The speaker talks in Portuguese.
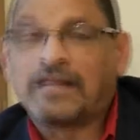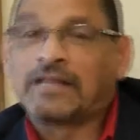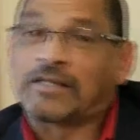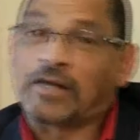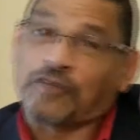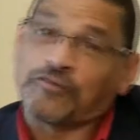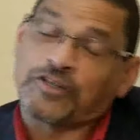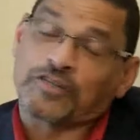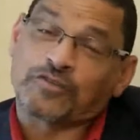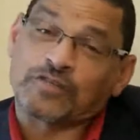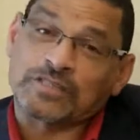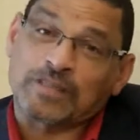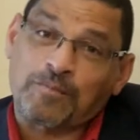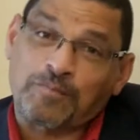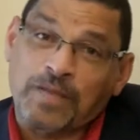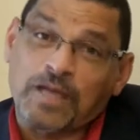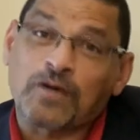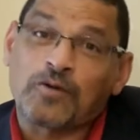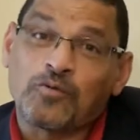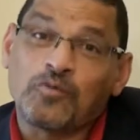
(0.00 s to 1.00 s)
Talvez você
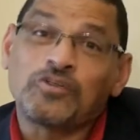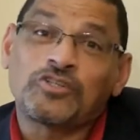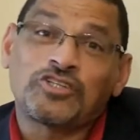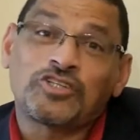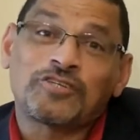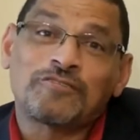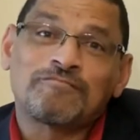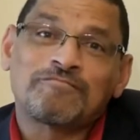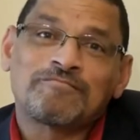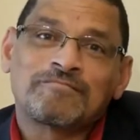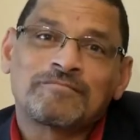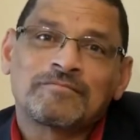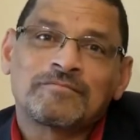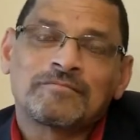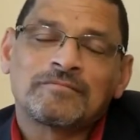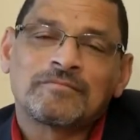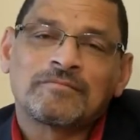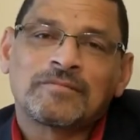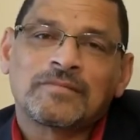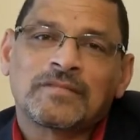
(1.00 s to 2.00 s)
pergunte,
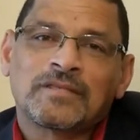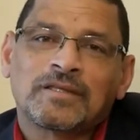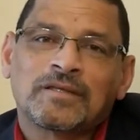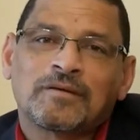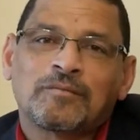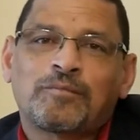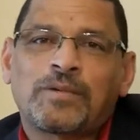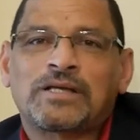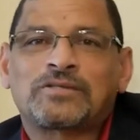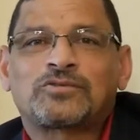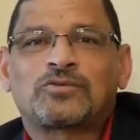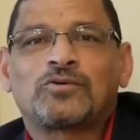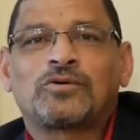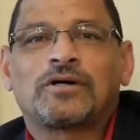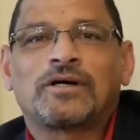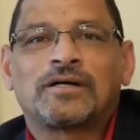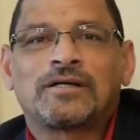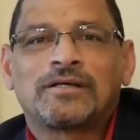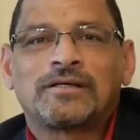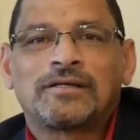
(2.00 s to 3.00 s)

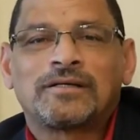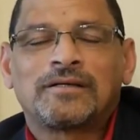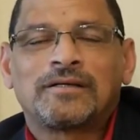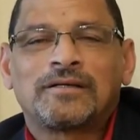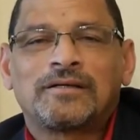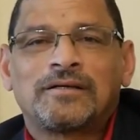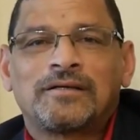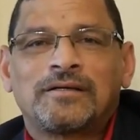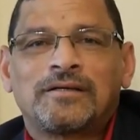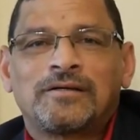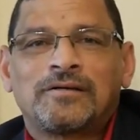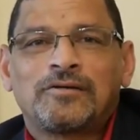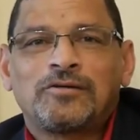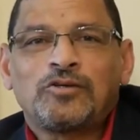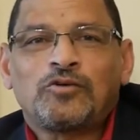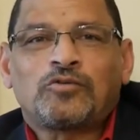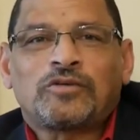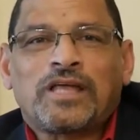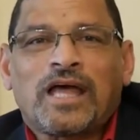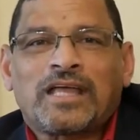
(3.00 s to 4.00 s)
pastor,
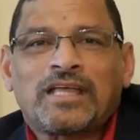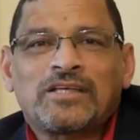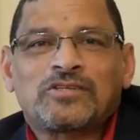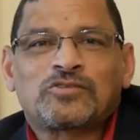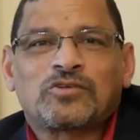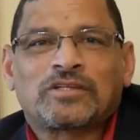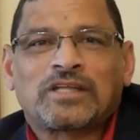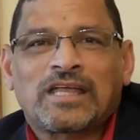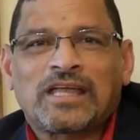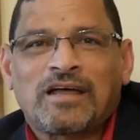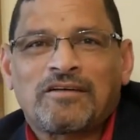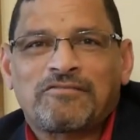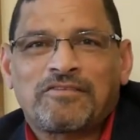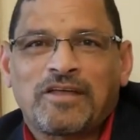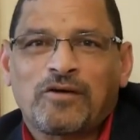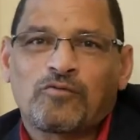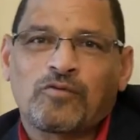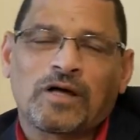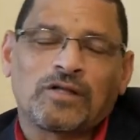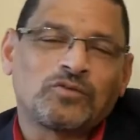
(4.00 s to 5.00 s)
e o que é que isso tem a
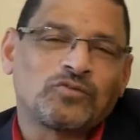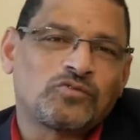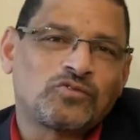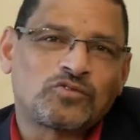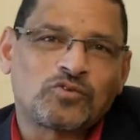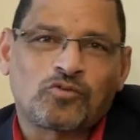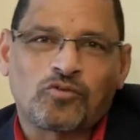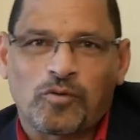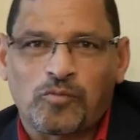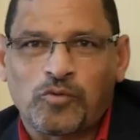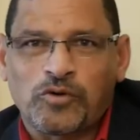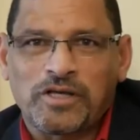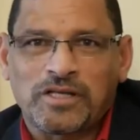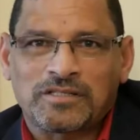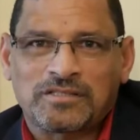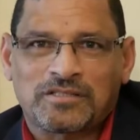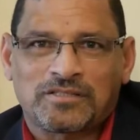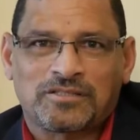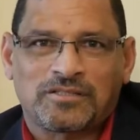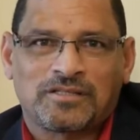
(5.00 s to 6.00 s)
ver um anúncio como
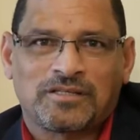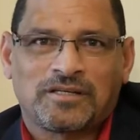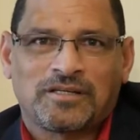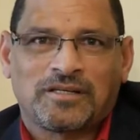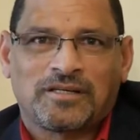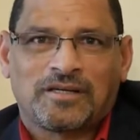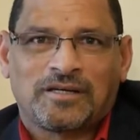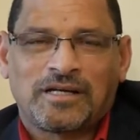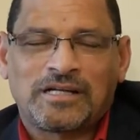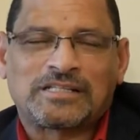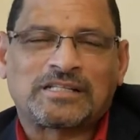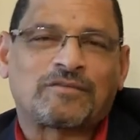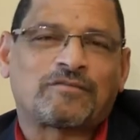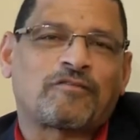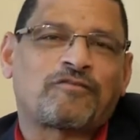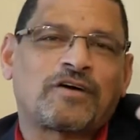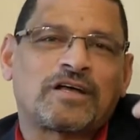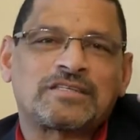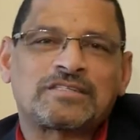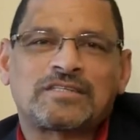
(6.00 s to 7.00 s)
este?
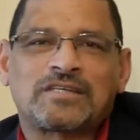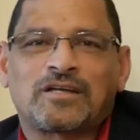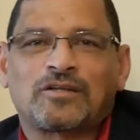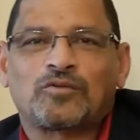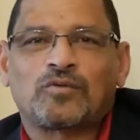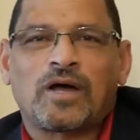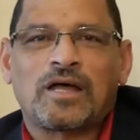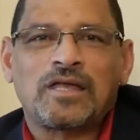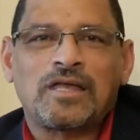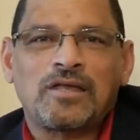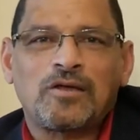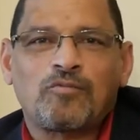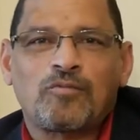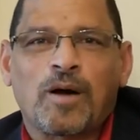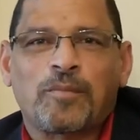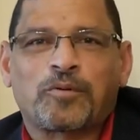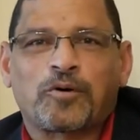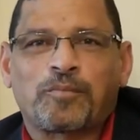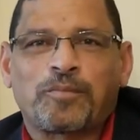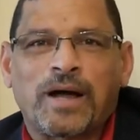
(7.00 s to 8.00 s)
estava fazendo aí
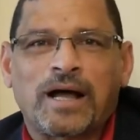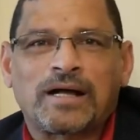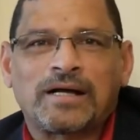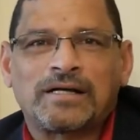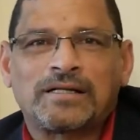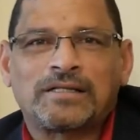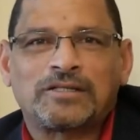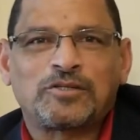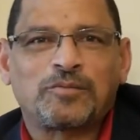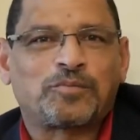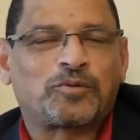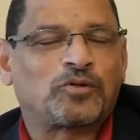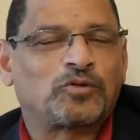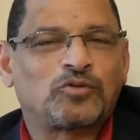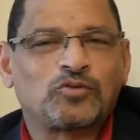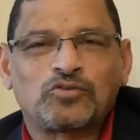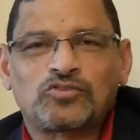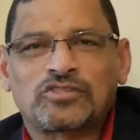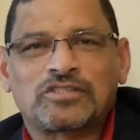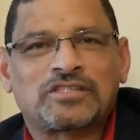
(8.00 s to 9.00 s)
uma propaganda de
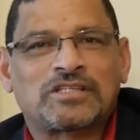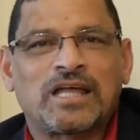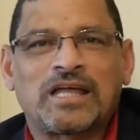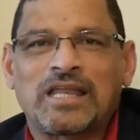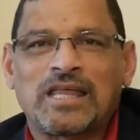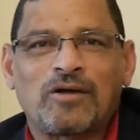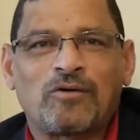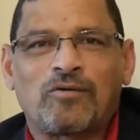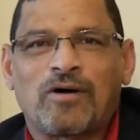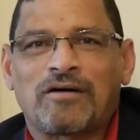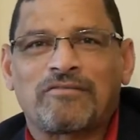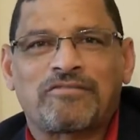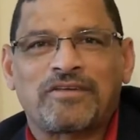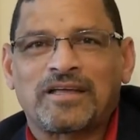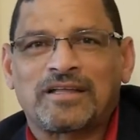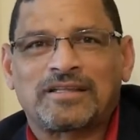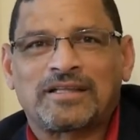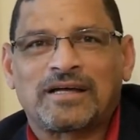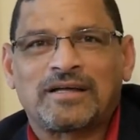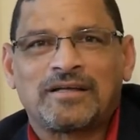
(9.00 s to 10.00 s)
produtos que teriam à
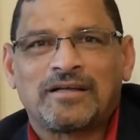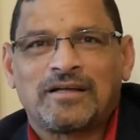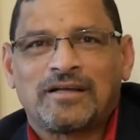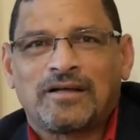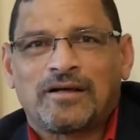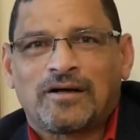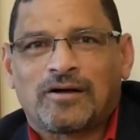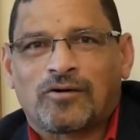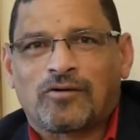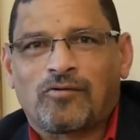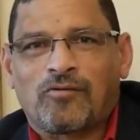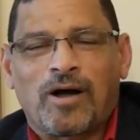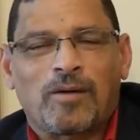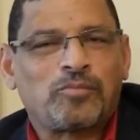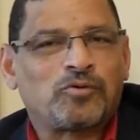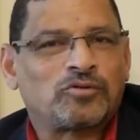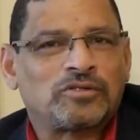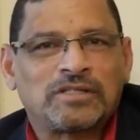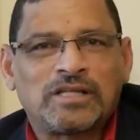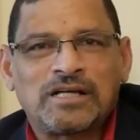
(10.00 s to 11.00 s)
venda com
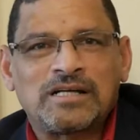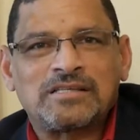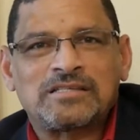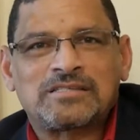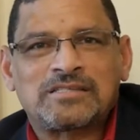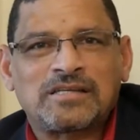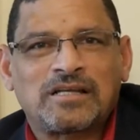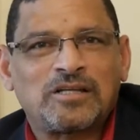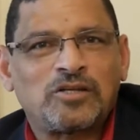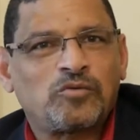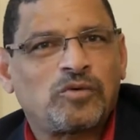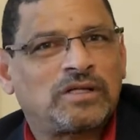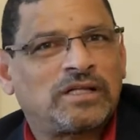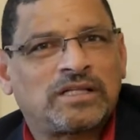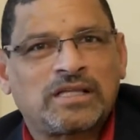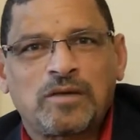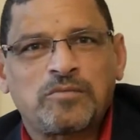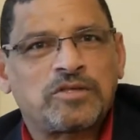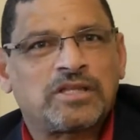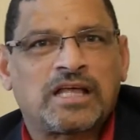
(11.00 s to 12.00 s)
abundância em uma
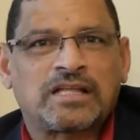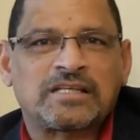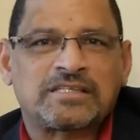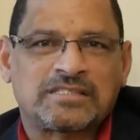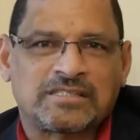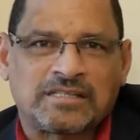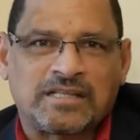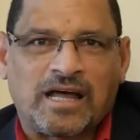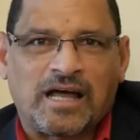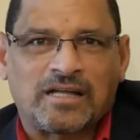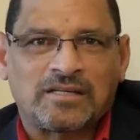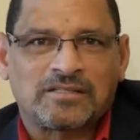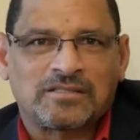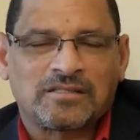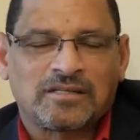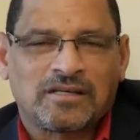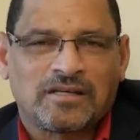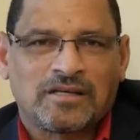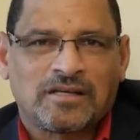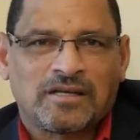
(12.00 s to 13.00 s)
determinada cidade.
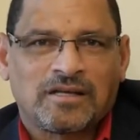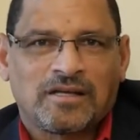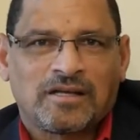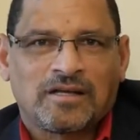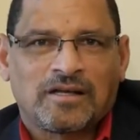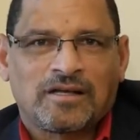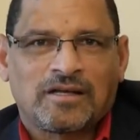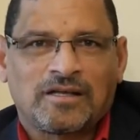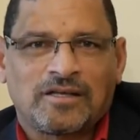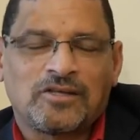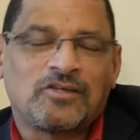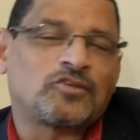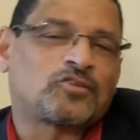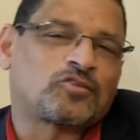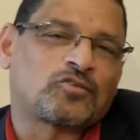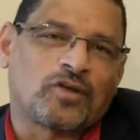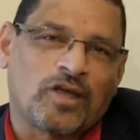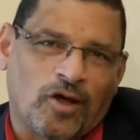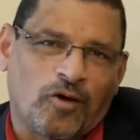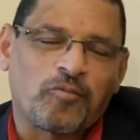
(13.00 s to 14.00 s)

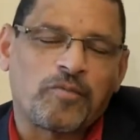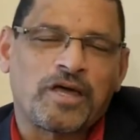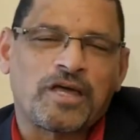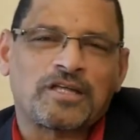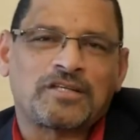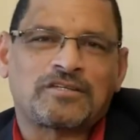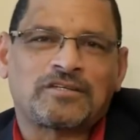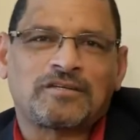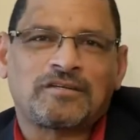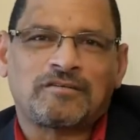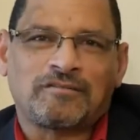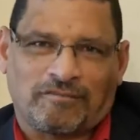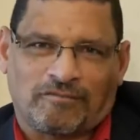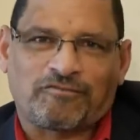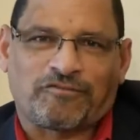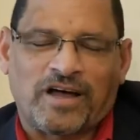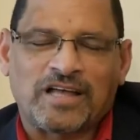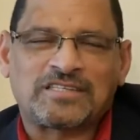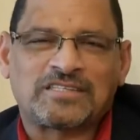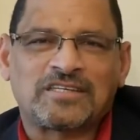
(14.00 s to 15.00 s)
Isso realmente
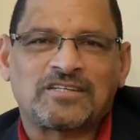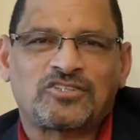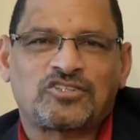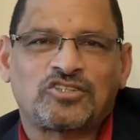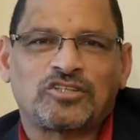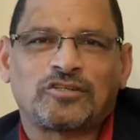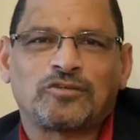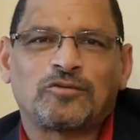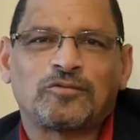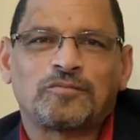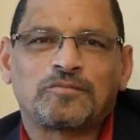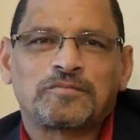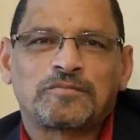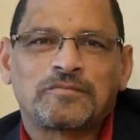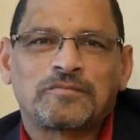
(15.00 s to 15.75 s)
faz sentido.